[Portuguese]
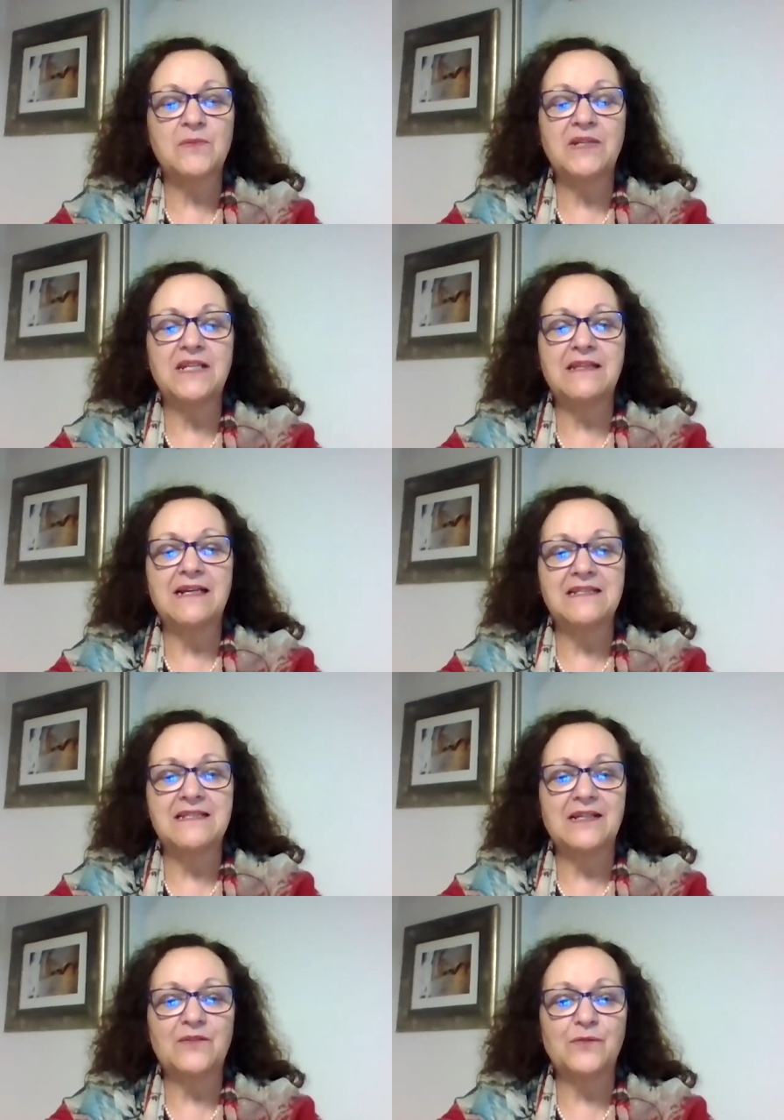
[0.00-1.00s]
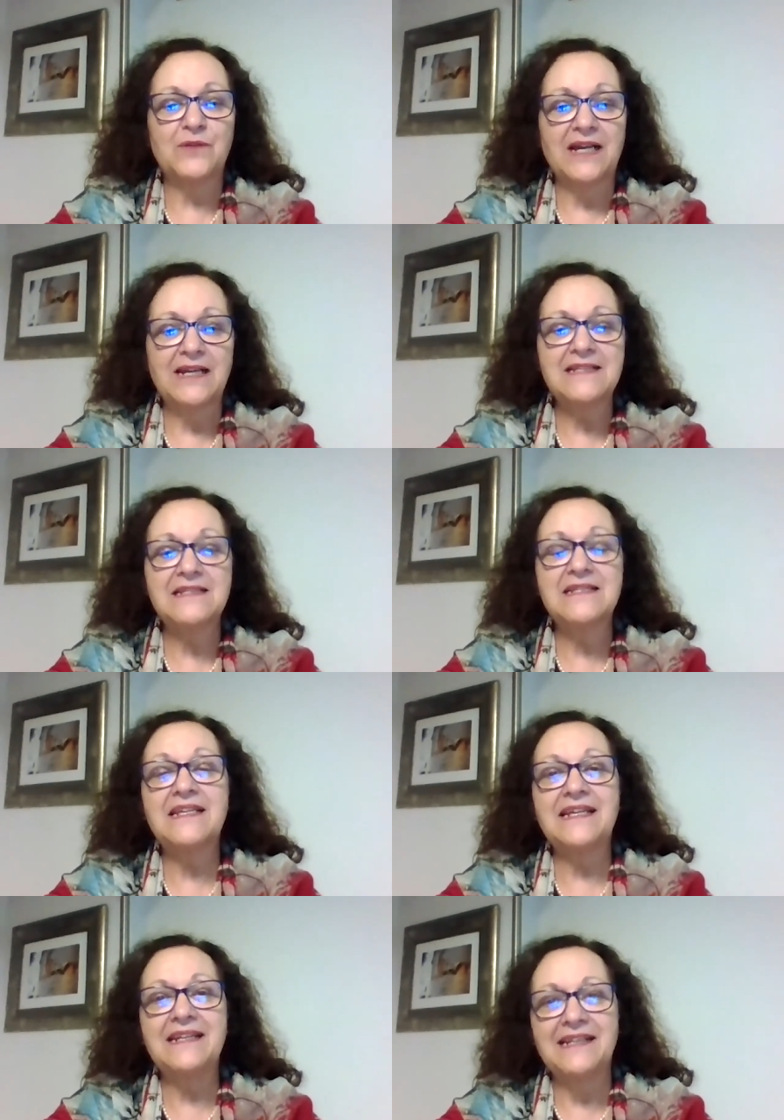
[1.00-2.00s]
habilidades naturais
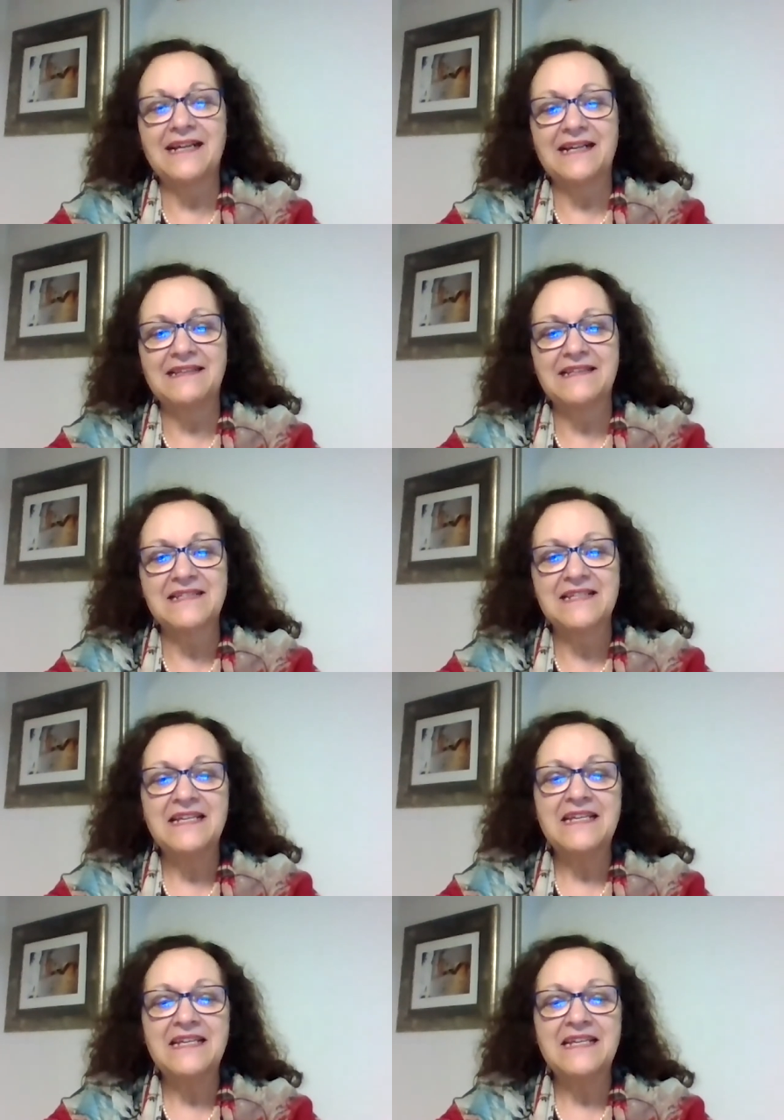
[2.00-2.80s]
e inatas.